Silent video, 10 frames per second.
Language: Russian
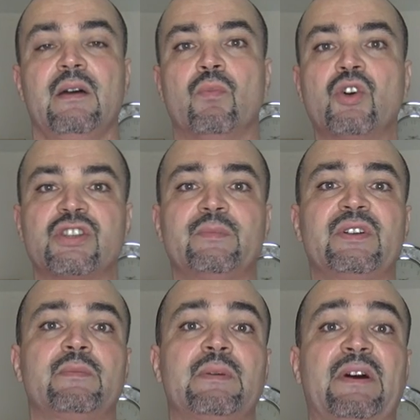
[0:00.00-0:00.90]
Можно
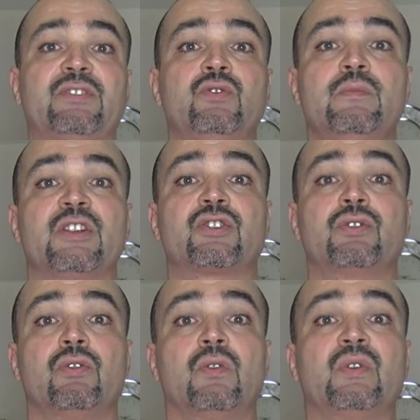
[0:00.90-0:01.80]
было бы подумать,
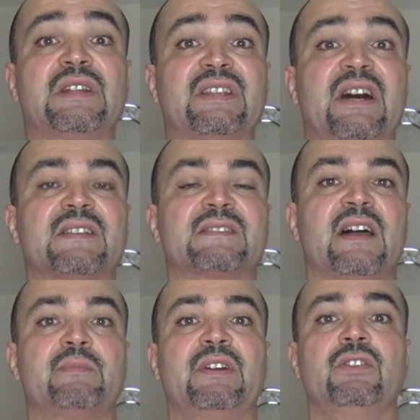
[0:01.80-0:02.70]
что у Эльдара
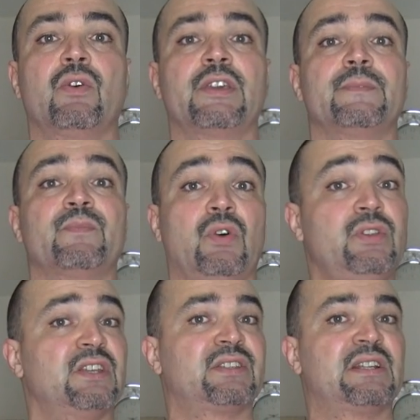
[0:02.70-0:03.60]
слабые ноги. Но
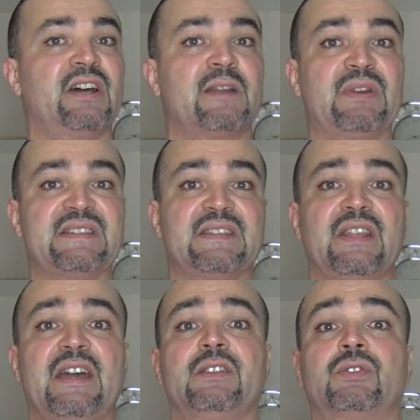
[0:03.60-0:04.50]
нет, Эльдар
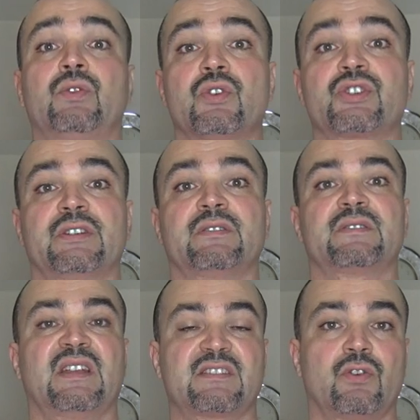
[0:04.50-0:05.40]
приседает тоже
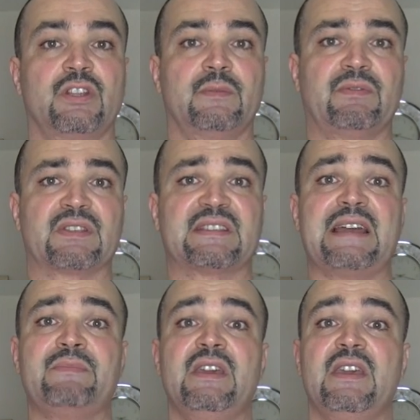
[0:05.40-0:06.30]
с достойными
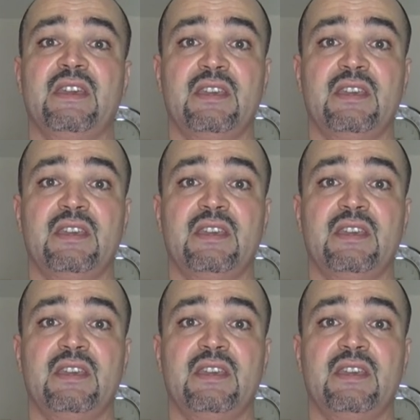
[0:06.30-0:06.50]
весами.